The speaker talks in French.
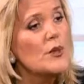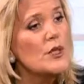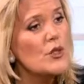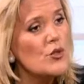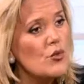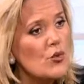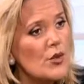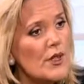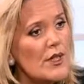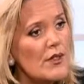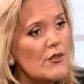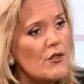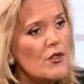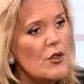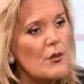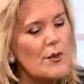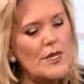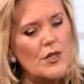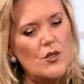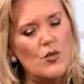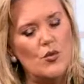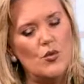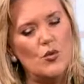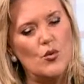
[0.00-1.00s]
une mission
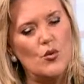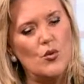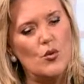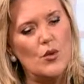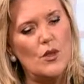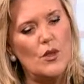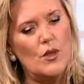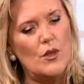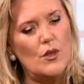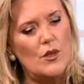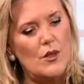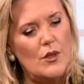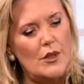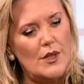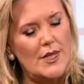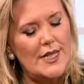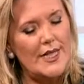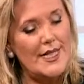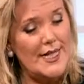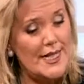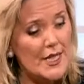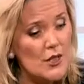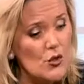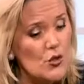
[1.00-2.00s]
d'information donc euh,
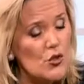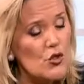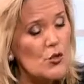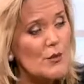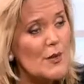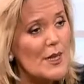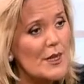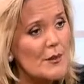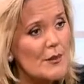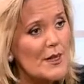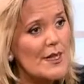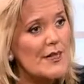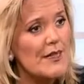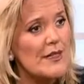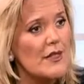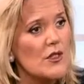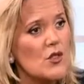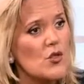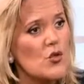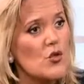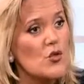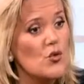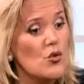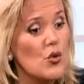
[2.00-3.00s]
il y a quelques semaines
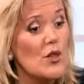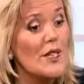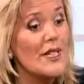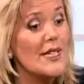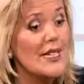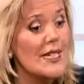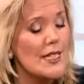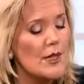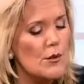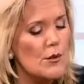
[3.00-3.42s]
maintenant sur les